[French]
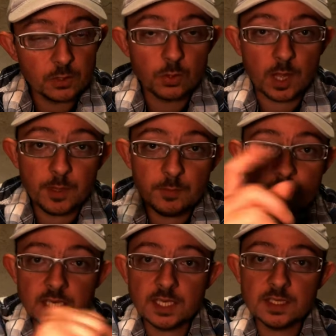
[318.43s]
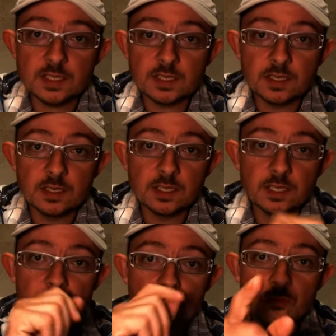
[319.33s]
Donc un pépiniériste
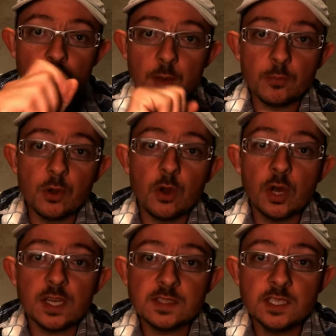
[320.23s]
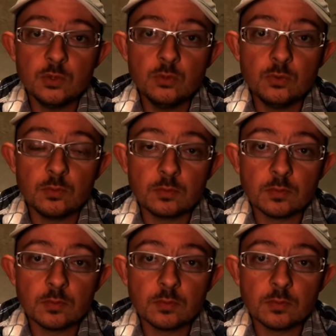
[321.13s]
qui vous vend un plant en racines nues,